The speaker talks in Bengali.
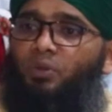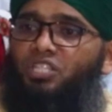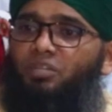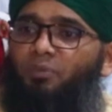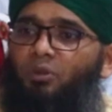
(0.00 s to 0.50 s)
উপর
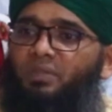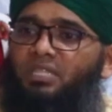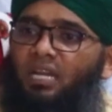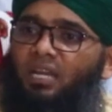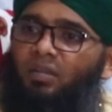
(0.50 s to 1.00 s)
এসে পড়বে
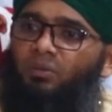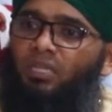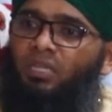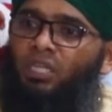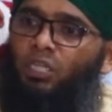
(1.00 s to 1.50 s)

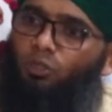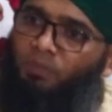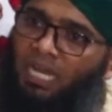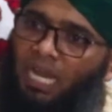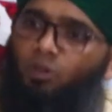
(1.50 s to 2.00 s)
তারকাগুলি
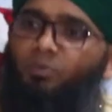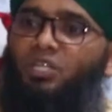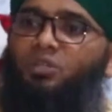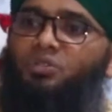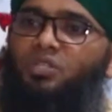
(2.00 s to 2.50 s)
নবীর
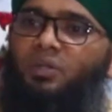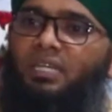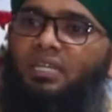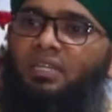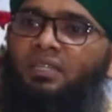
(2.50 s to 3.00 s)
আগমনে খুশি
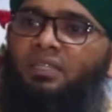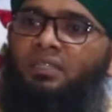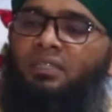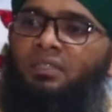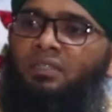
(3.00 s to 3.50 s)
হয়ে
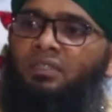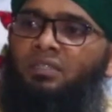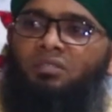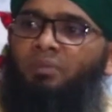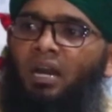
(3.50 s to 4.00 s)

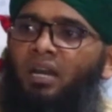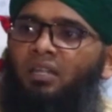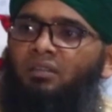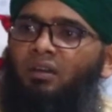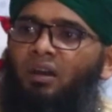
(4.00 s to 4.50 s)

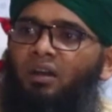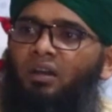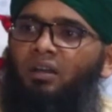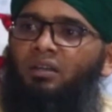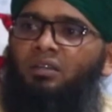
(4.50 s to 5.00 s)
সুবহান
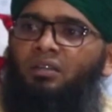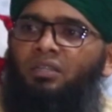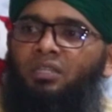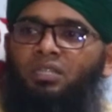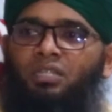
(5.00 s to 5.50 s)

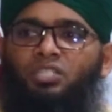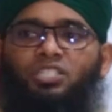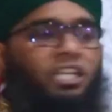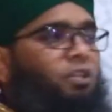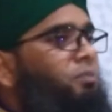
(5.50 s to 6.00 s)

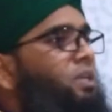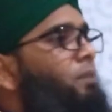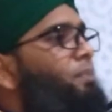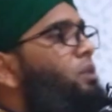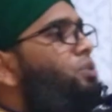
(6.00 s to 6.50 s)
সেই
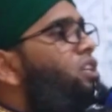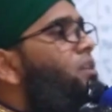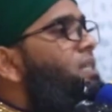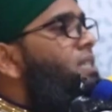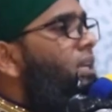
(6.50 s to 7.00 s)
নবীকে পেয়ে খুশি
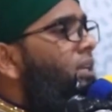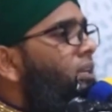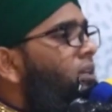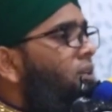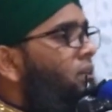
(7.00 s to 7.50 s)
নেবে যা
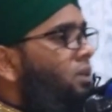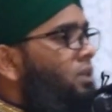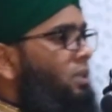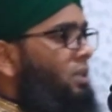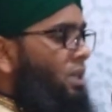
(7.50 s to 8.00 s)

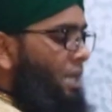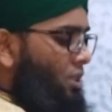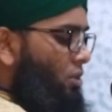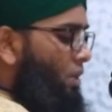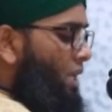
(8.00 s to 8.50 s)

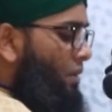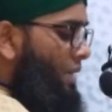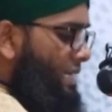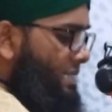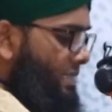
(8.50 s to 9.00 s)
রাত্র অনেক
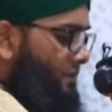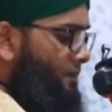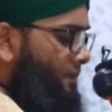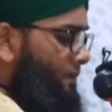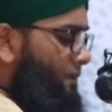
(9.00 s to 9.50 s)
হয়ে গেছে
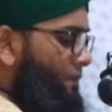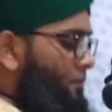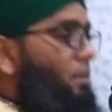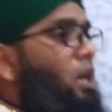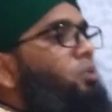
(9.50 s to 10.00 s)

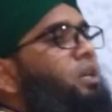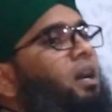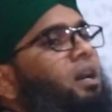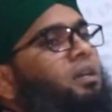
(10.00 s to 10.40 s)
বারোটা